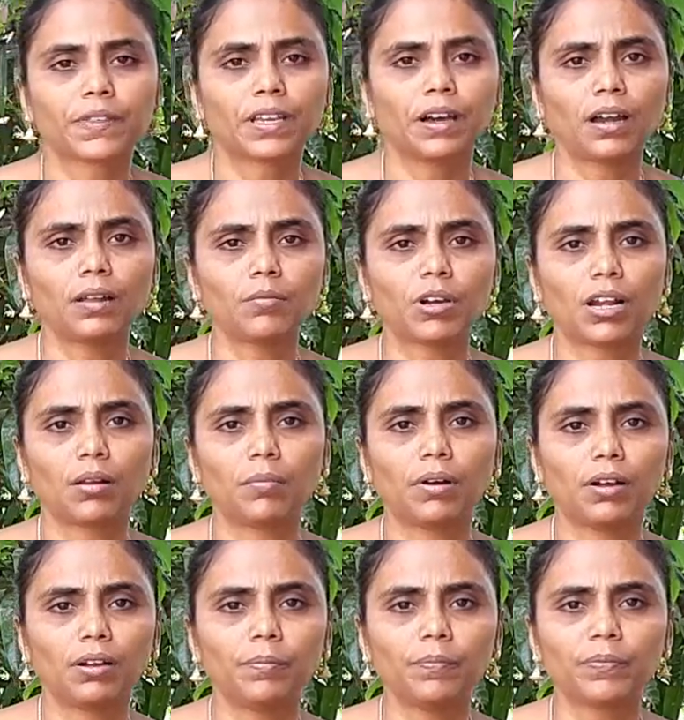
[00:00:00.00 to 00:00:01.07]
காலம்
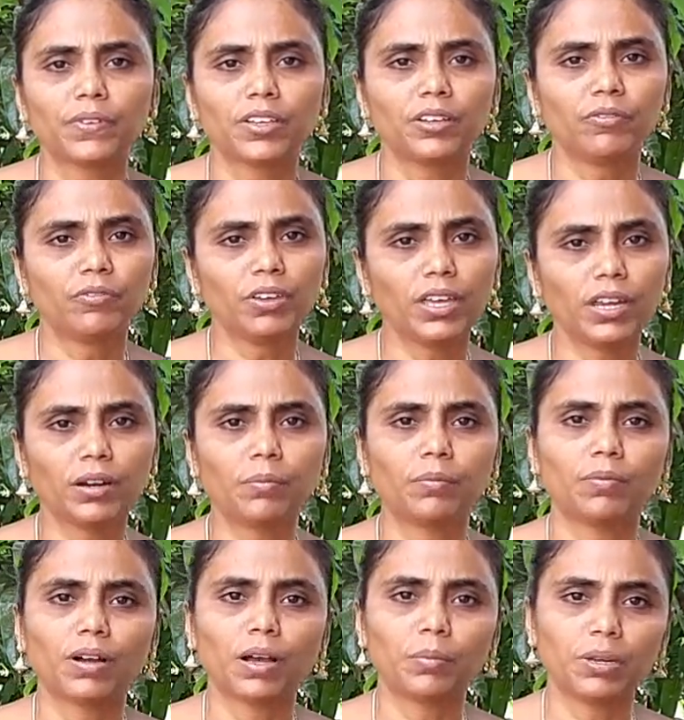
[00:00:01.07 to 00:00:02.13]
காலமாக வீரம்
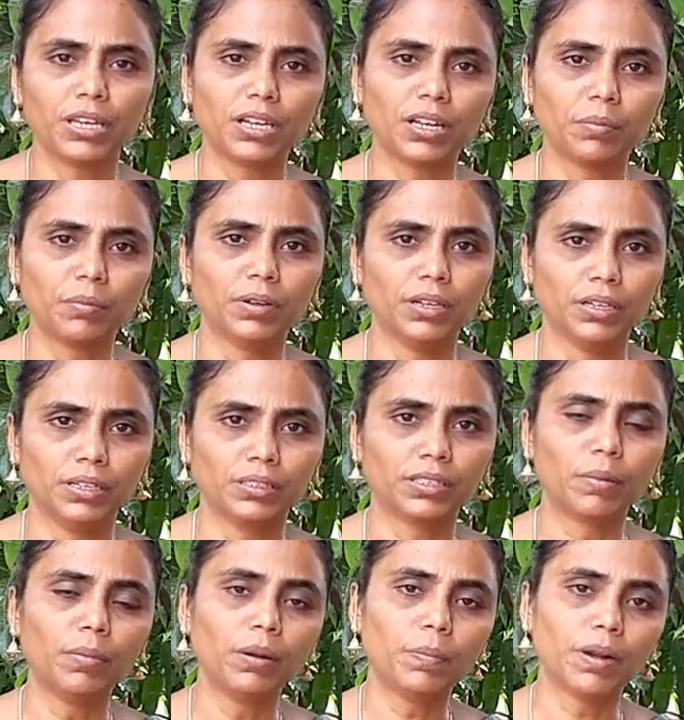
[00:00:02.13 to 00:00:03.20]
அப்படின்னு நம்ம
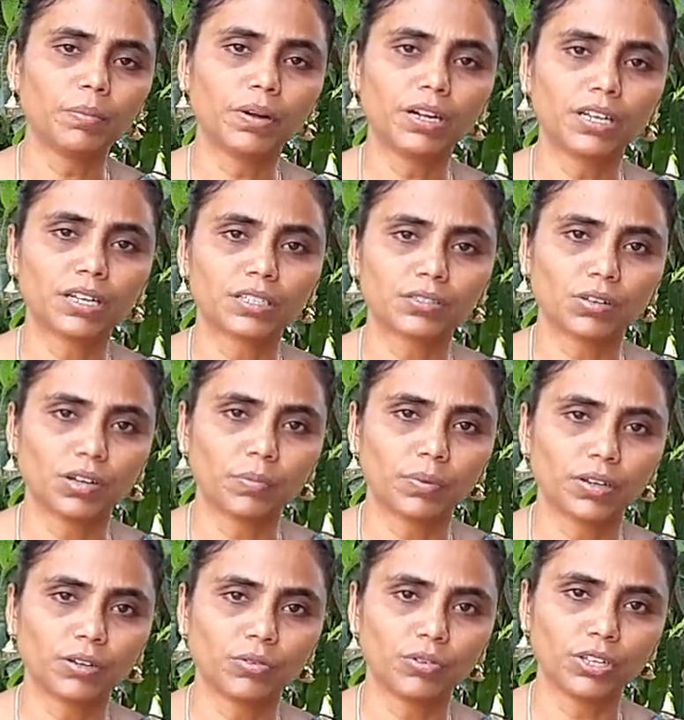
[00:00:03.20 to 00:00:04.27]
தமிழ் பண்பாட்டில்
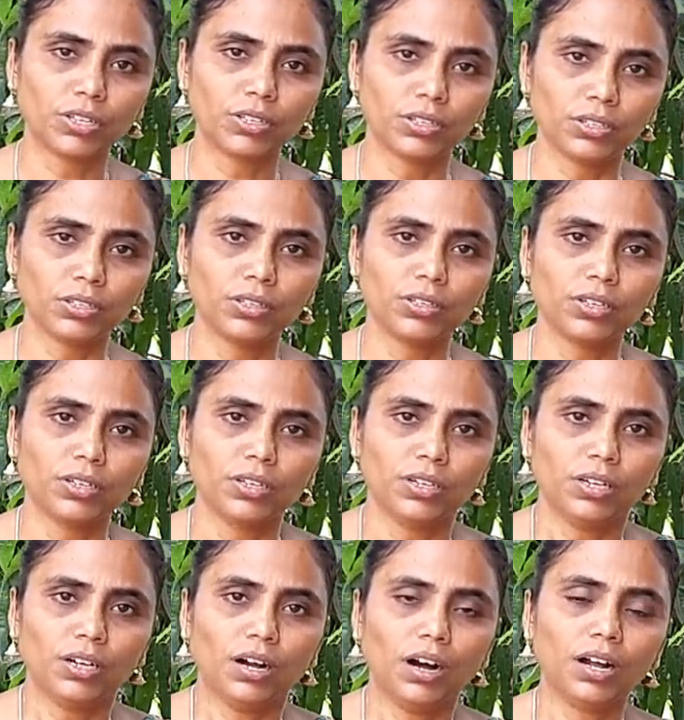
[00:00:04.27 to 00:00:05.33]
சொல்லப்படக்கூடியது
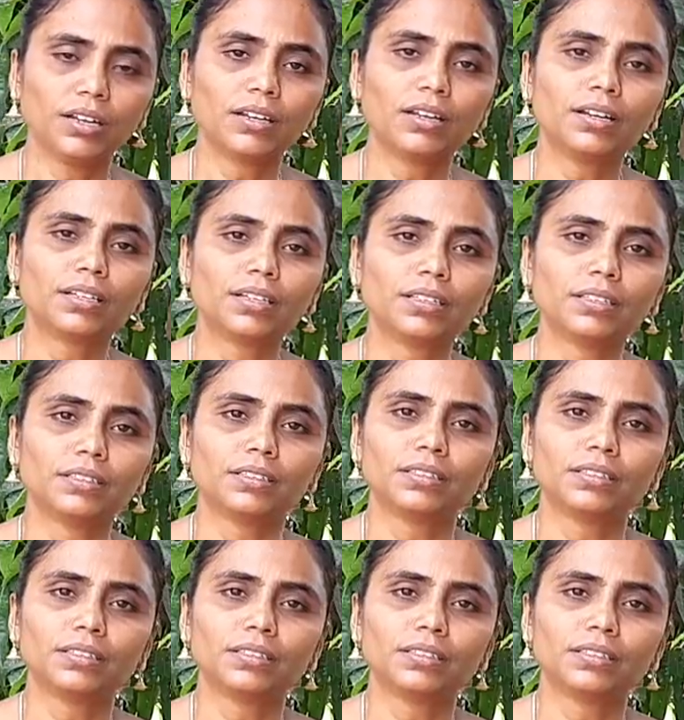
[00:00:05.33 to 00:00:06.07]
ஆண்களுக்கு